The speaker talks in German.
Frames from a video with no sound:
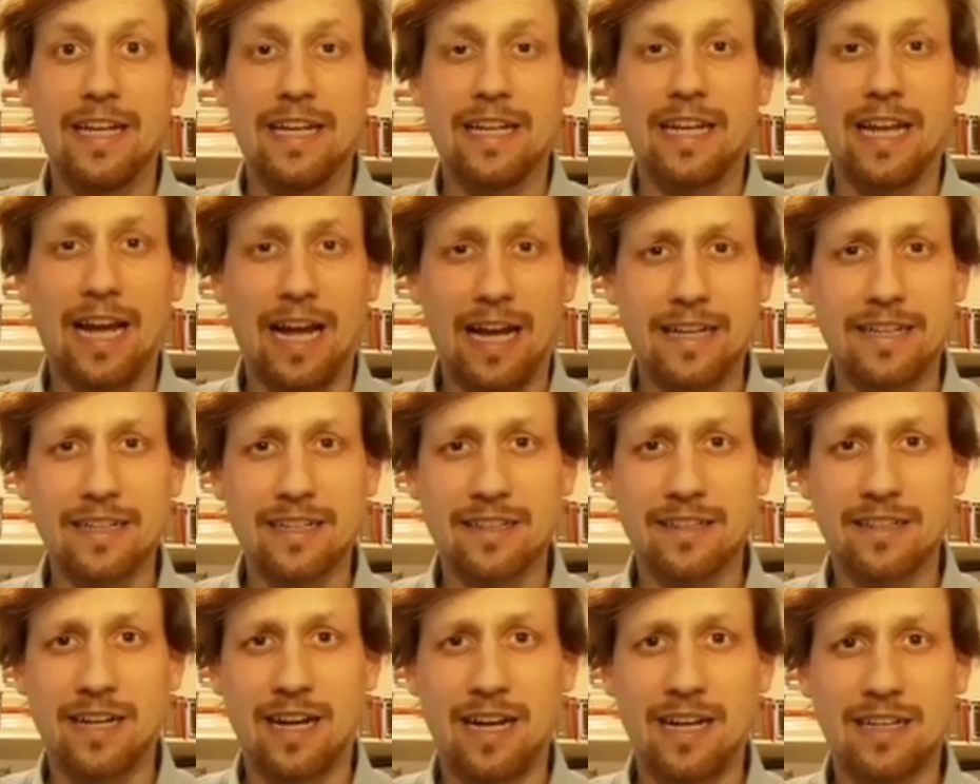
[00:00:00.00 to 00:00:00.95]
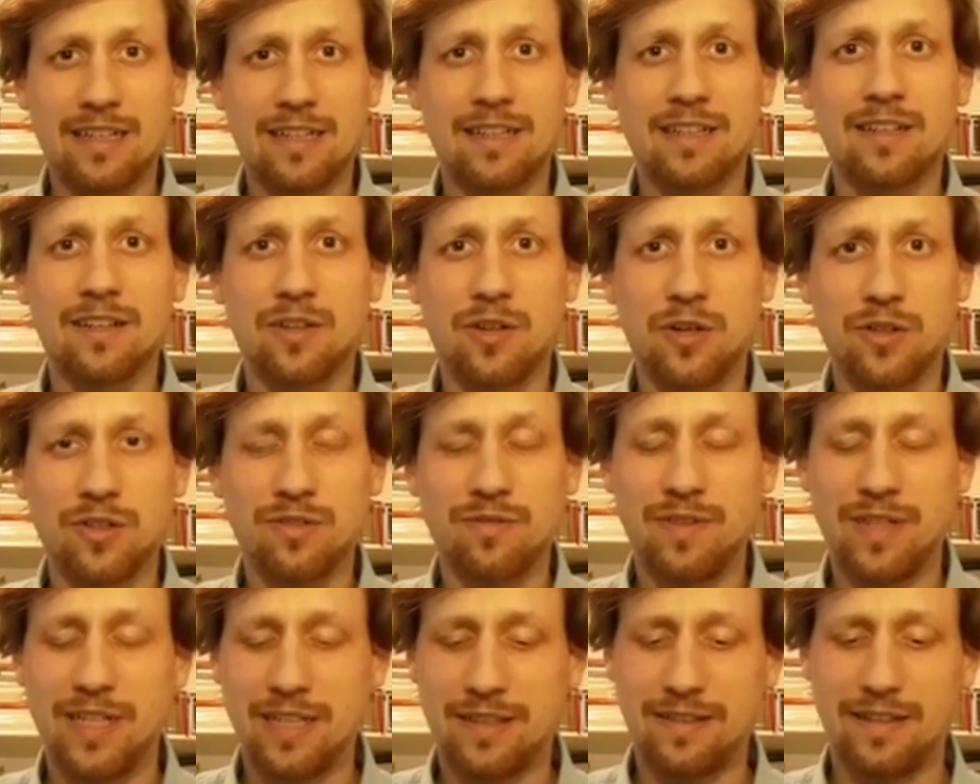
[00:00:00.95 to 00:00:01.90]
Nach einigen Tagen konnten
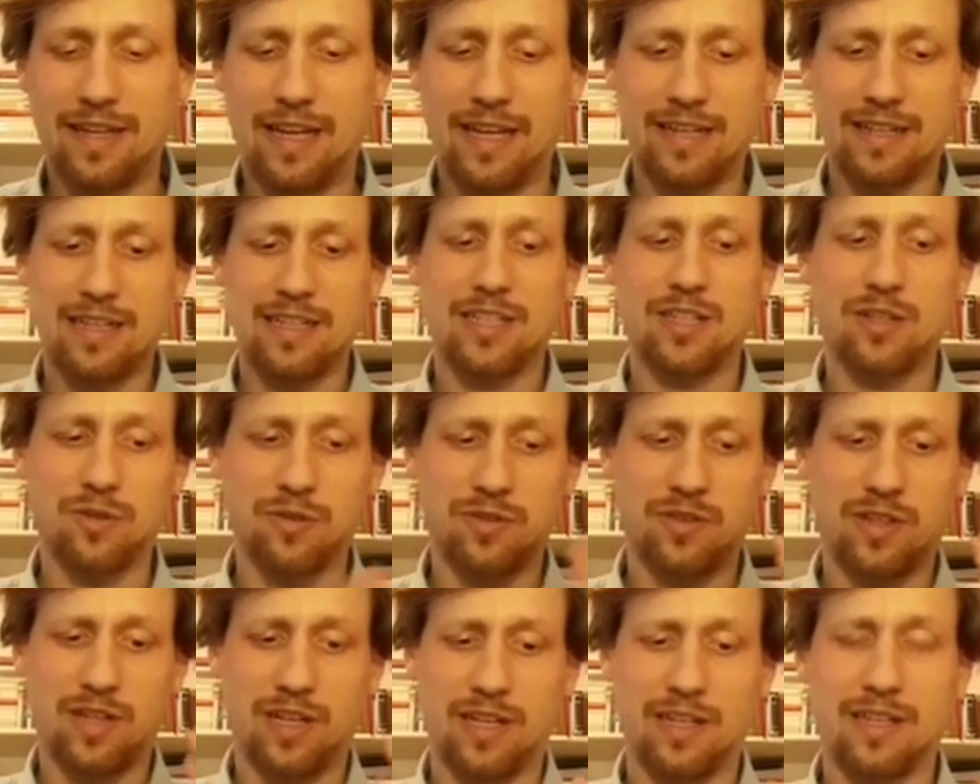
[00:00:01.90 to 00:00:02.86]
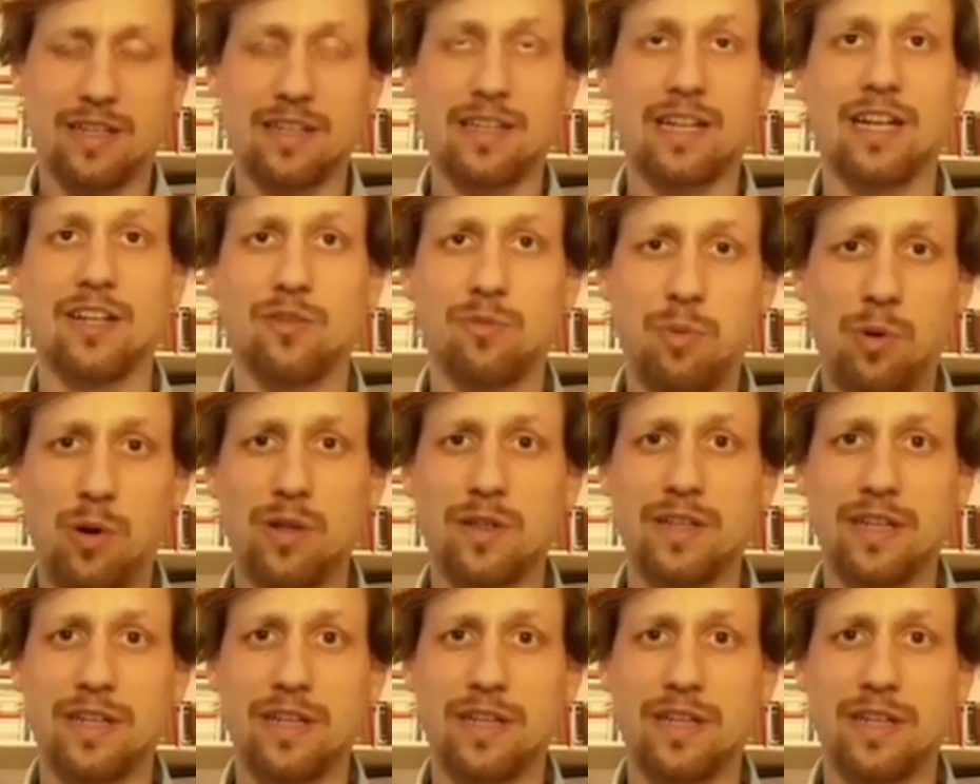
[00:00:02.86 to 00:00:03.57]
wir jetzt endlich unseren Transport,